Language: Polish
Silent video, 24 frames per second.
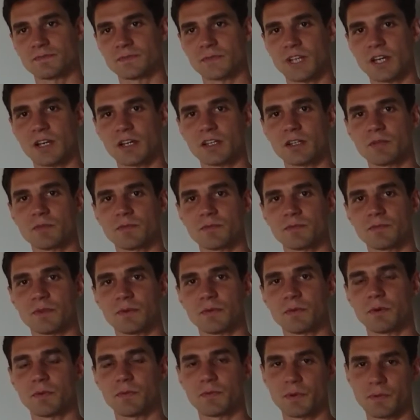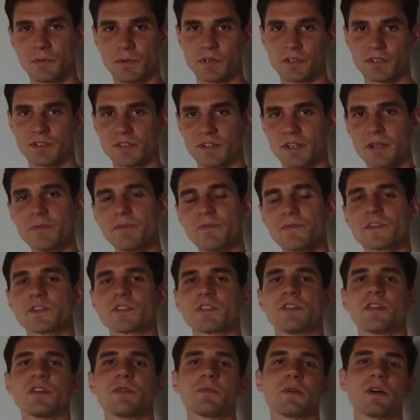takim pomostem,
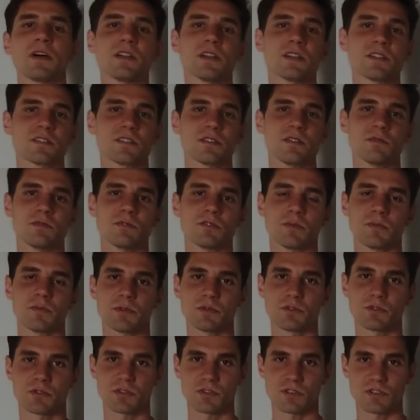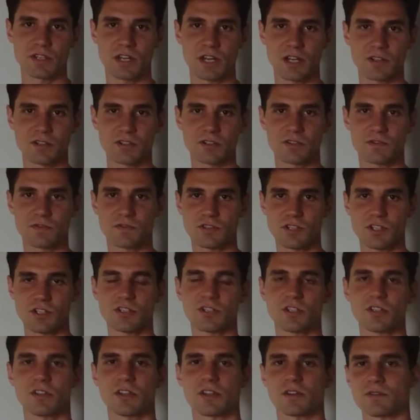czyli ma na celu Tobie już dostarczyć
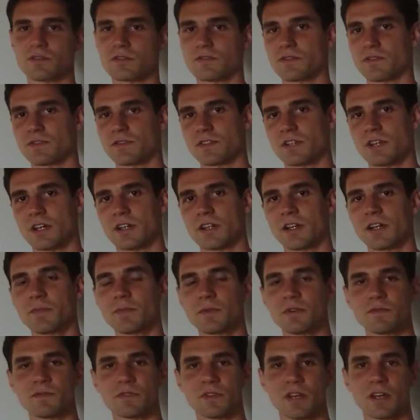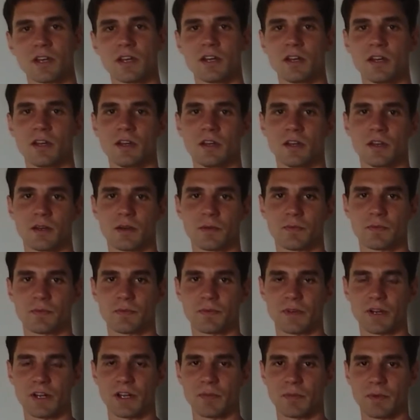wcześniej te rozwiązania, pewne
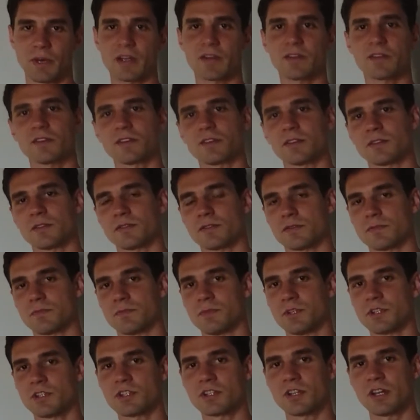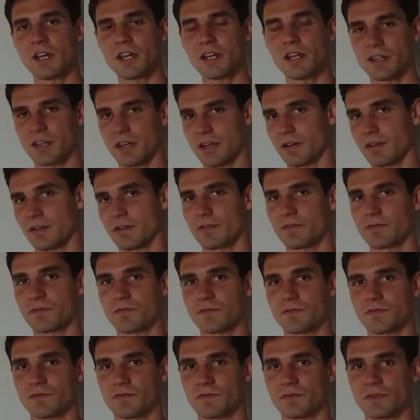elementy myślenia
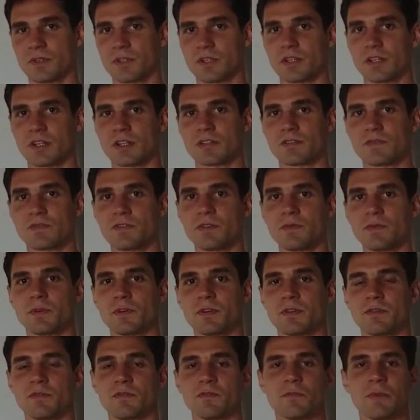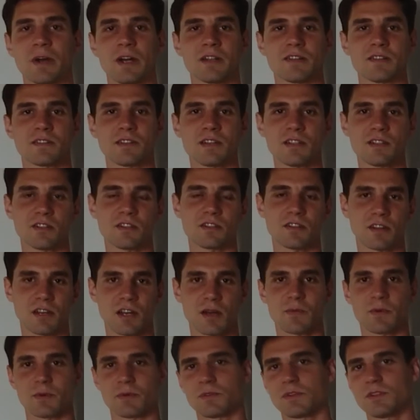Mm, nazwijmy, mindsetie
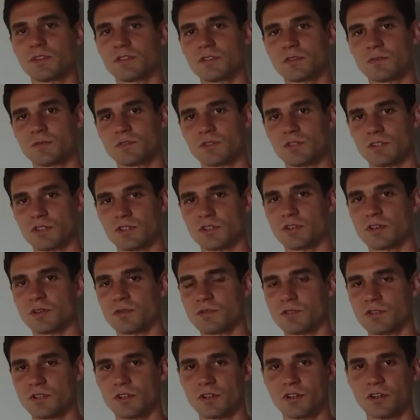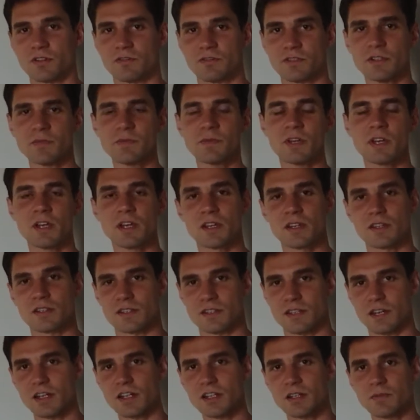terapeutycznym czy też coachingowym,
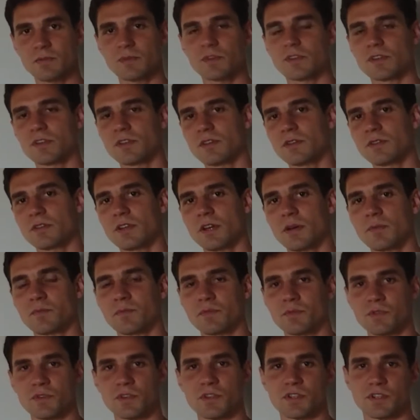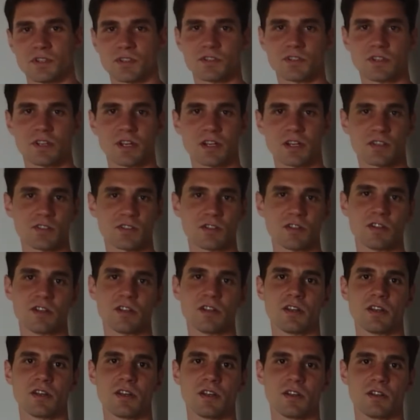zanim ty tam pójdziesz, tak?
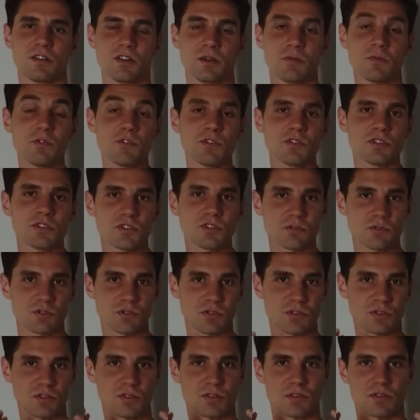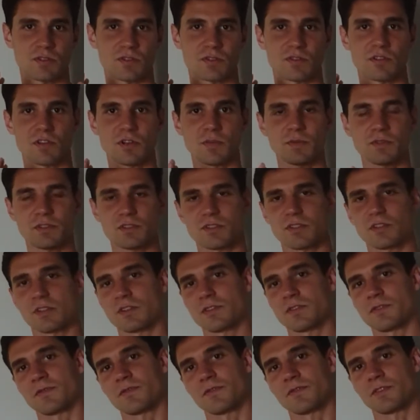Czyli nie musisz już e, zdobyć
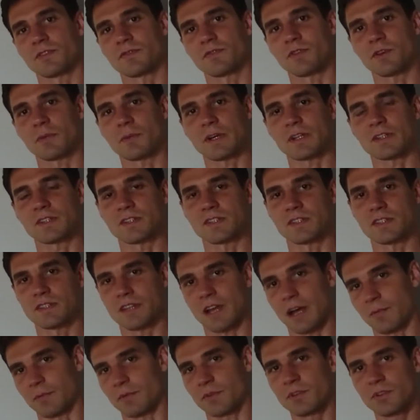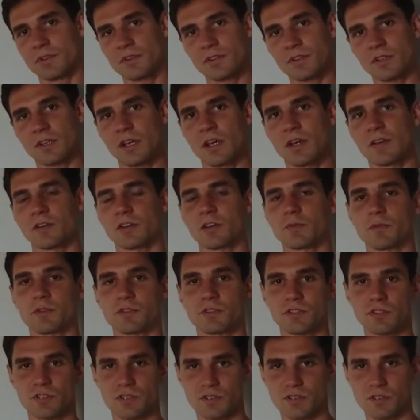tych informacji stamtąd, tylko
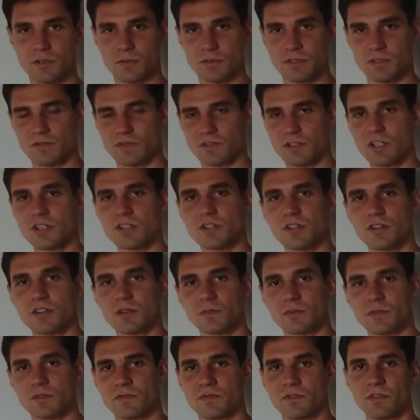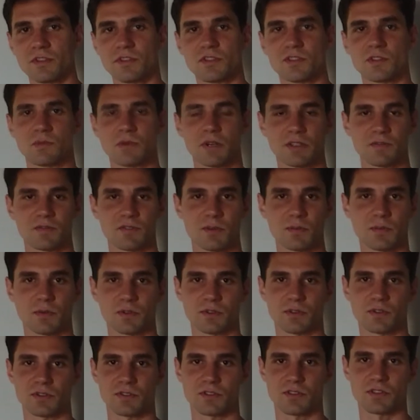możesz je zdobyć wcześniej, to pozwoli ci łatwiej
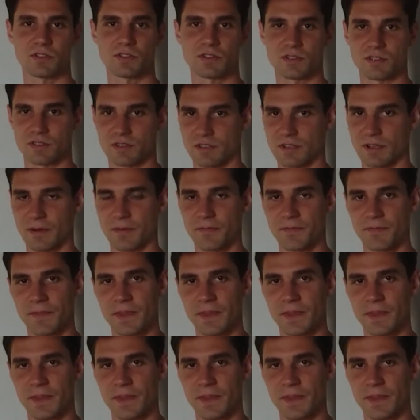podjąć decyzję.